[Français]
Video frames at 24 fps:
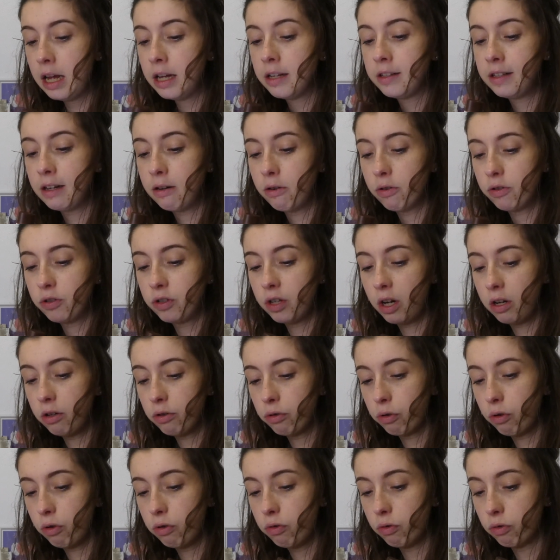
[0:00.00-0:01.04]
C'est le seul
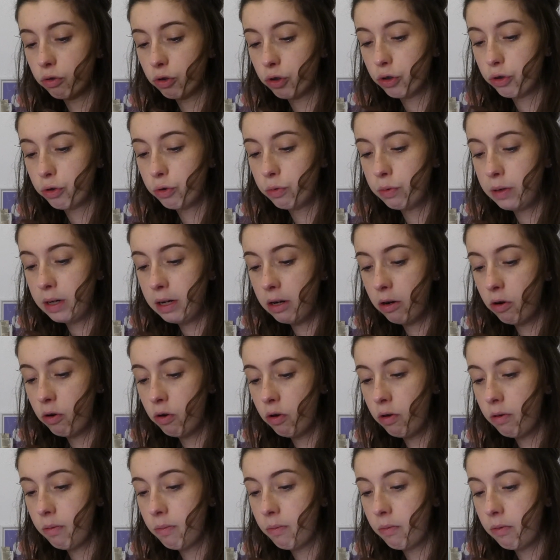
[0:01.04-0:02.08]
truc dont je suis
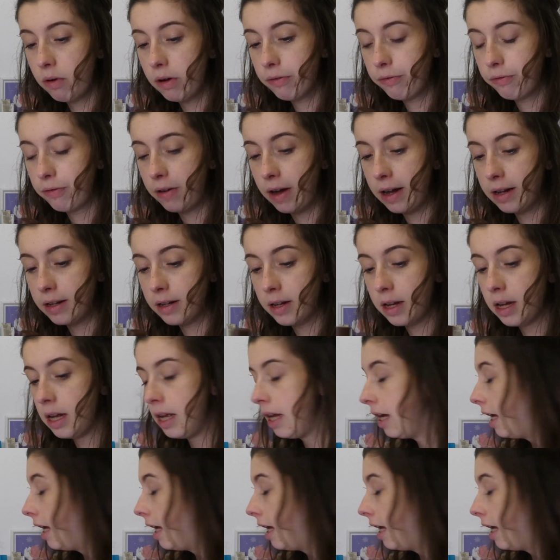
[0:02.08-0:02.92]
le moins fan.